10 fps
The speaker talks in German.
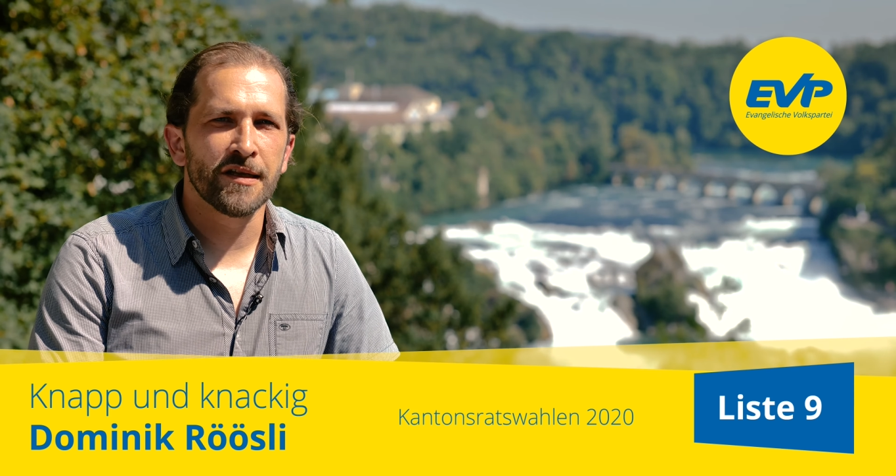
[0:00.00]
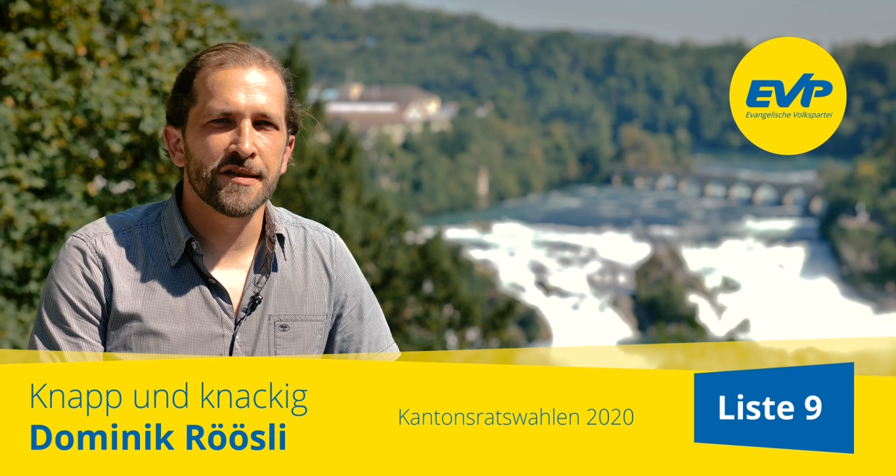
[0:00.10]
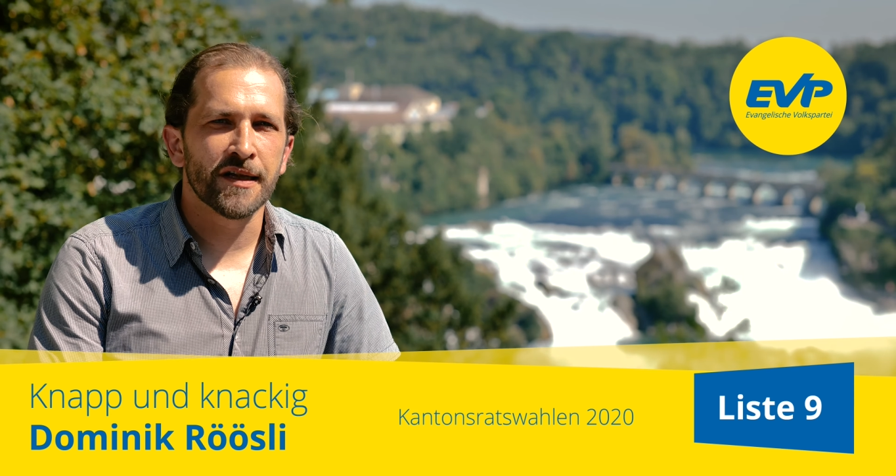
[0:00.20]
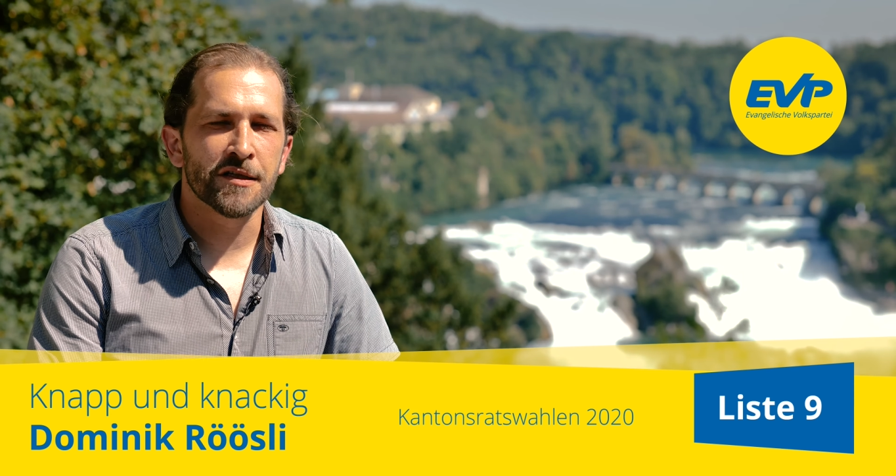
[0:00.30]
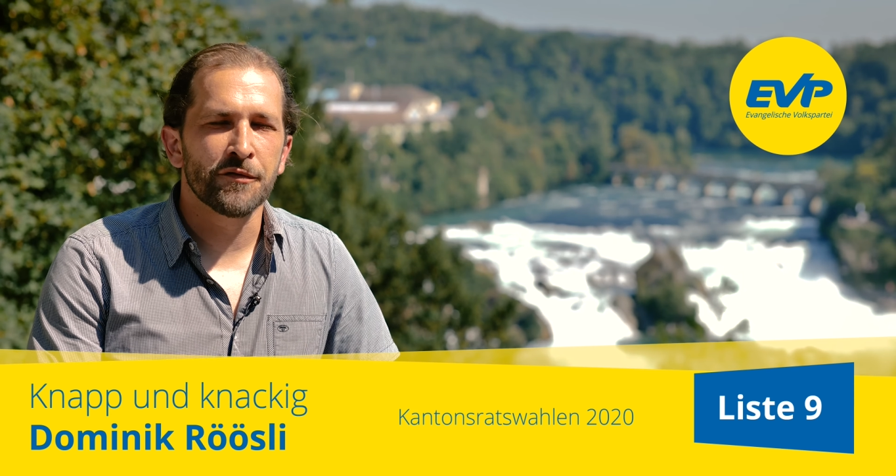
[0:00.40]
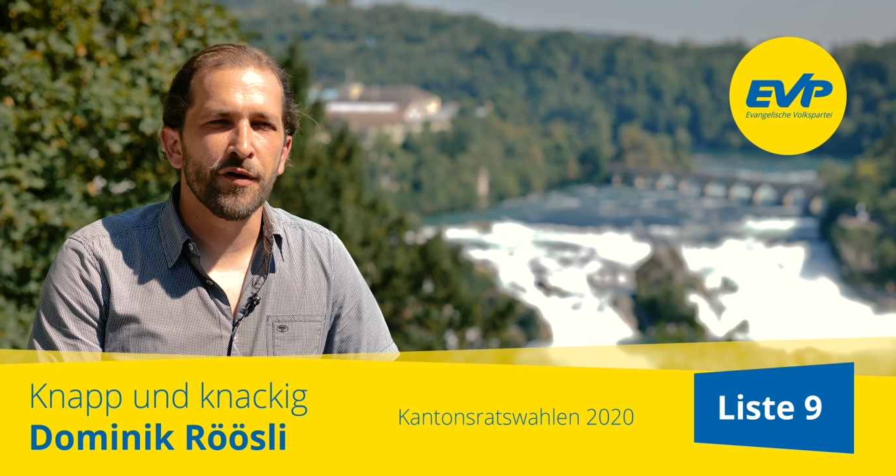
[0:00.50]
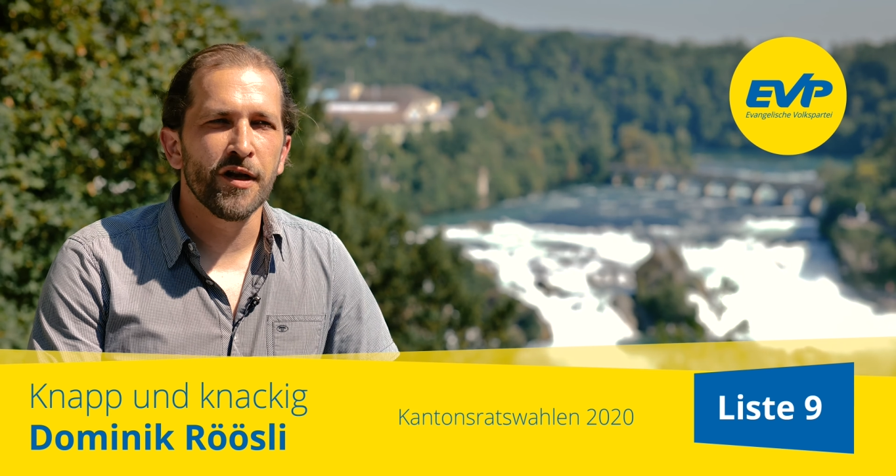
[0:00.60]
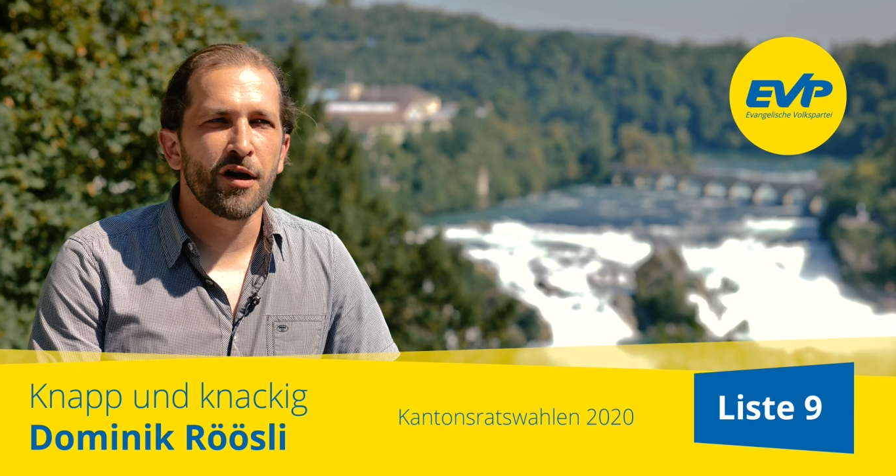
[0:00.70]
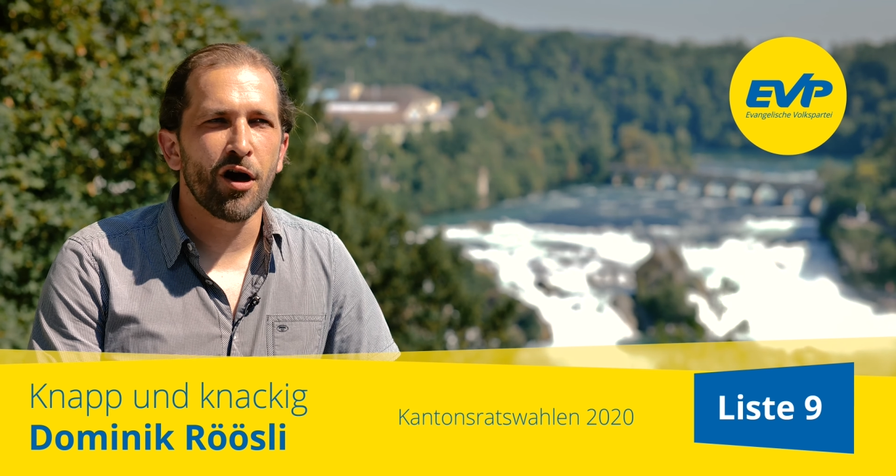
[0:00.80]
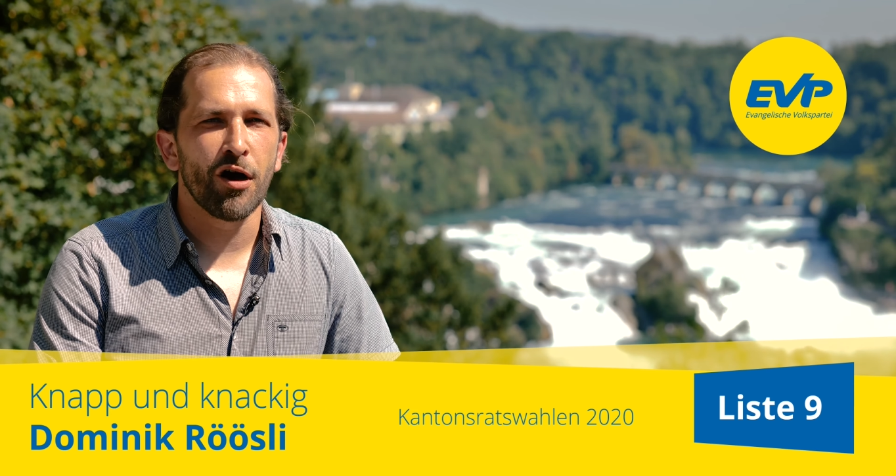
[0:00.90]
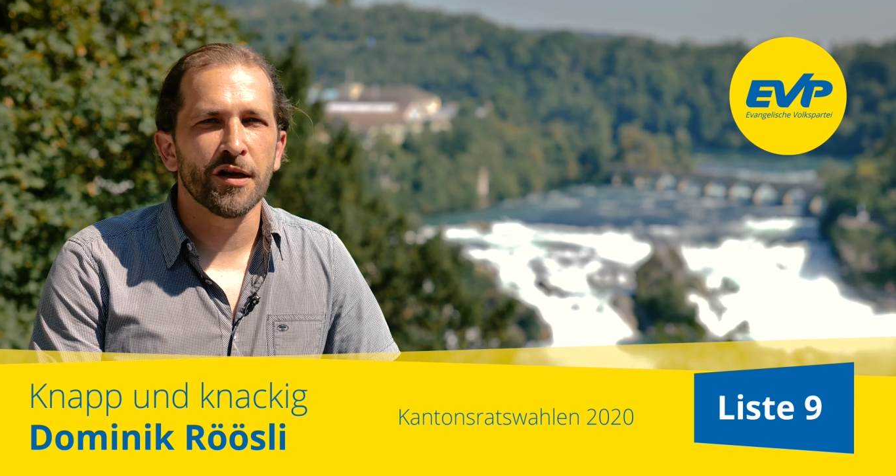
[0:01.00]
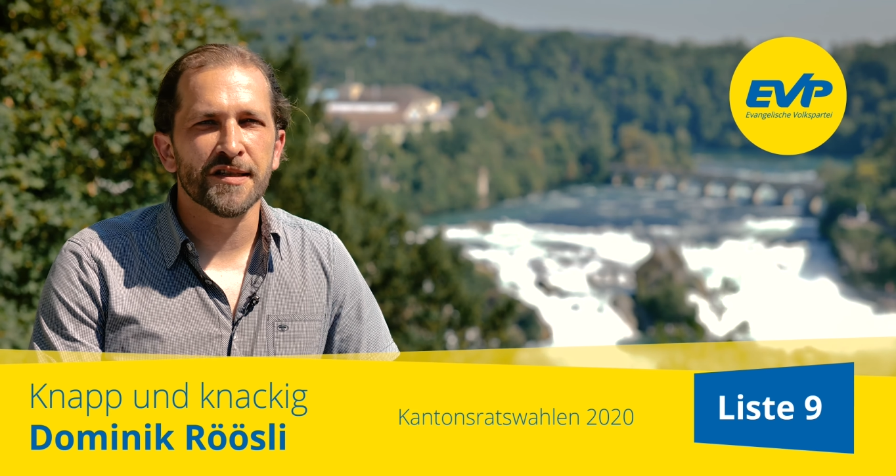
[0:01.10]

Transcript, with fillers: dass ich das Gefühl hatte,